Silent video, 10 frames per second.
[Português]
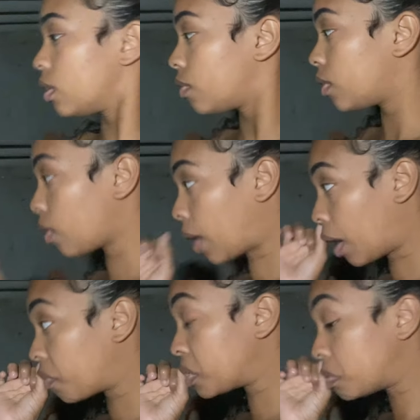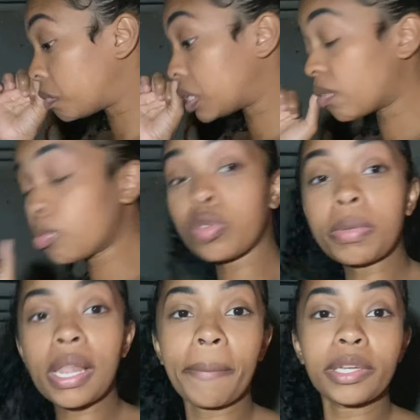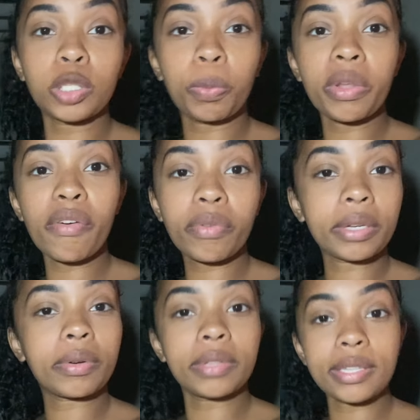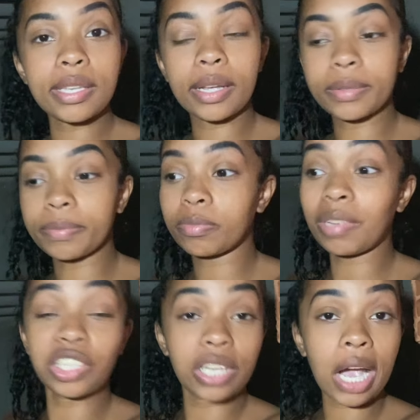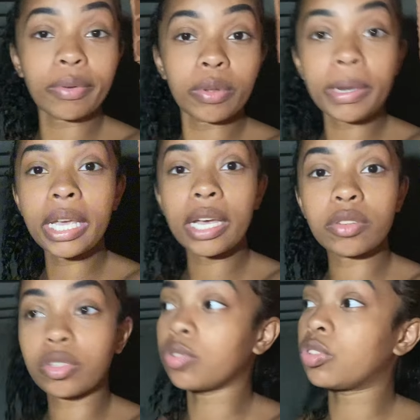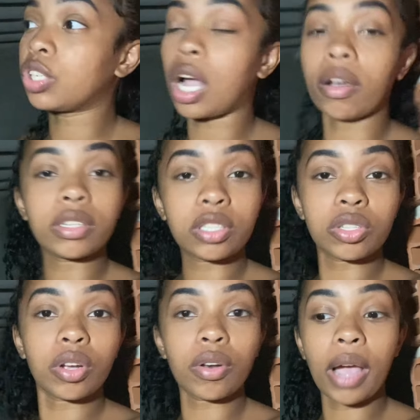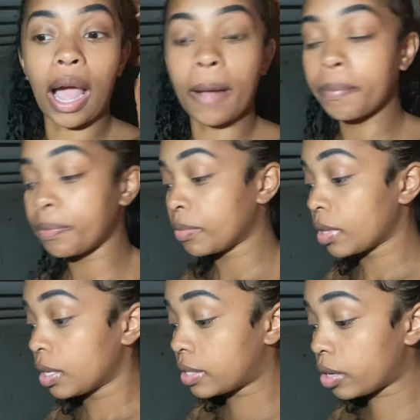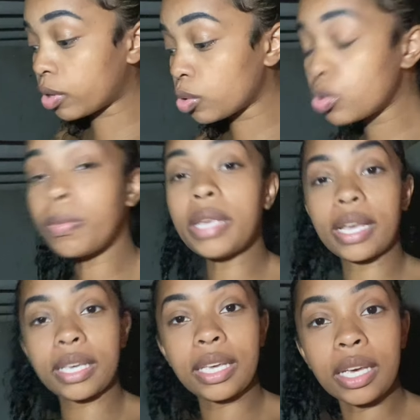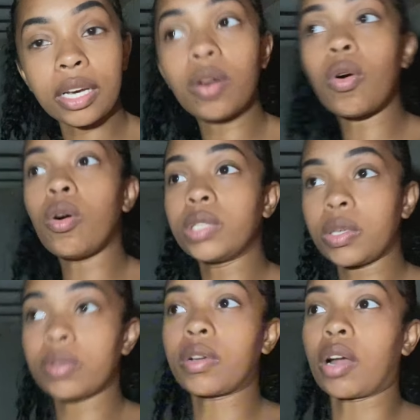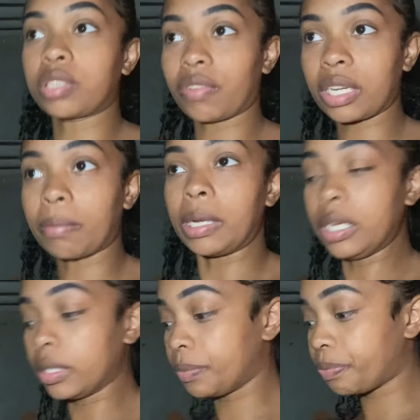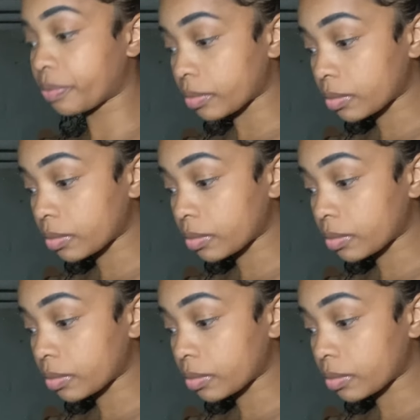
Bom, o Carlos falou assim, vira, vamos subir lá pra gente poder ver o que tá acontecendo. Mas tinha água no banheiro, só não tinha água nesses dois lugares. Sendo que eu subi aqui ontem quando o Carlos estava trabalhando,